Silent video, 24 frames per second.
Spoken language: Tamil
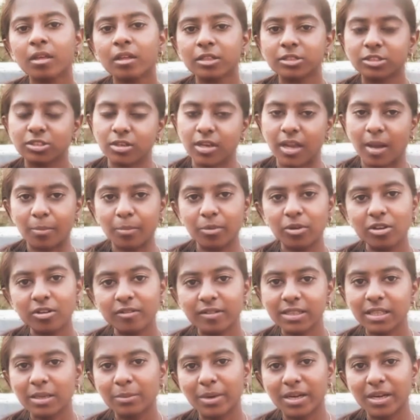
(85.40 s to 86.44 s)
ஸோ
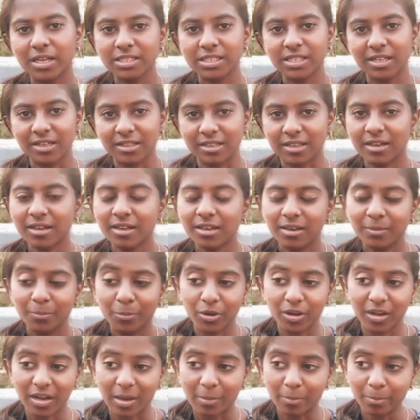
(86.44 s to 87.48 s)
நம்மளும் வந்து மனுஷங்க தான்
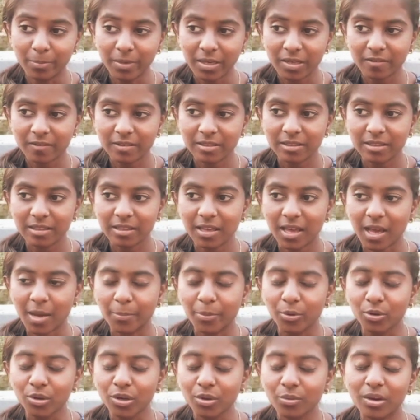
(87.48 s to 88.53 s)
இப்போ நம்ம வந்து
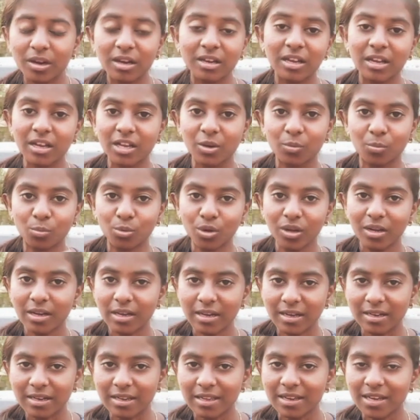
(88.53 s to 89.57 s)
அப்போ உருவாகிறதுக்கு
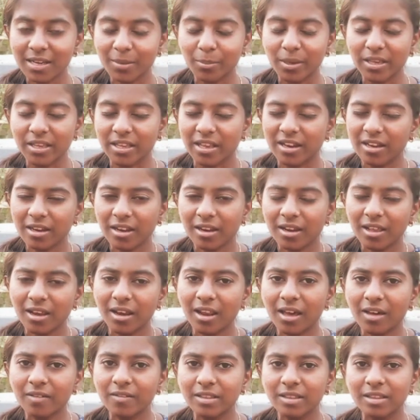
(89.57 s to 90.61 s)
முன்னாடி நம்ம
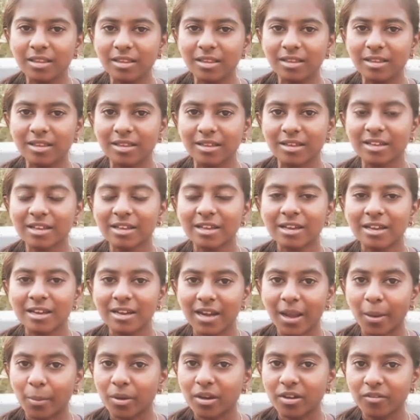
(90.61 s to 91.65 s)
என்னென்னலாம் வந்து
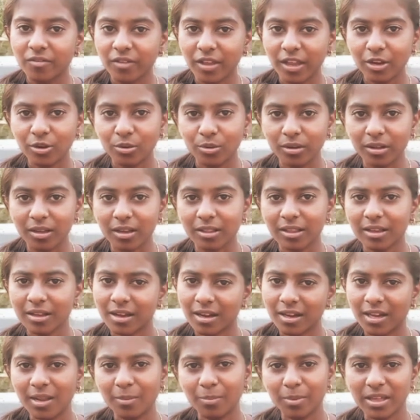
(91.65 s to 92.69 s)
நமக்கு வேணுங்கிறத
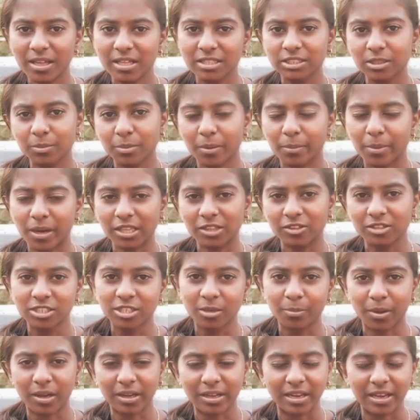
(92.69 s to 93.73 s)
கண்டிப்பாக ஏசப்பா பார்த்து
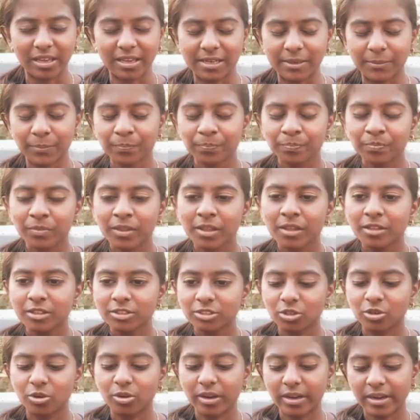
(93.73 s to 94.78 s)
வச்சுருப்பாங்க சொல்கிறாங்க இல்லையா
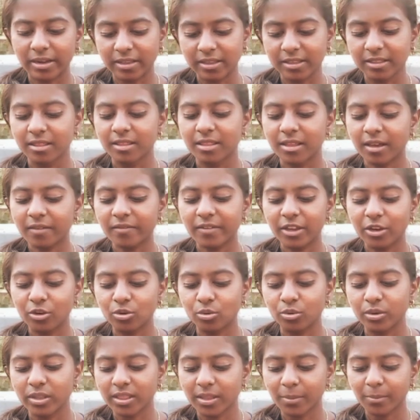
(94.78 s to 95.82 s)
ஸோ எனக்கு இதுதான்
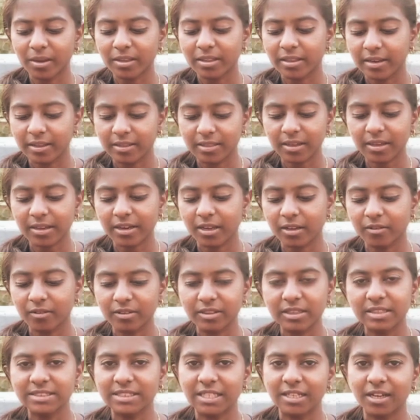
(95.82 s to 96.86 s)
வேணும் இந்த மாதிரி தான் எனக்கு
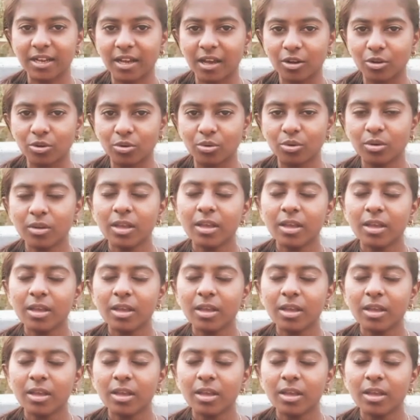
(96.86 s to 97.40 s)
வந்து செட் ஆகும்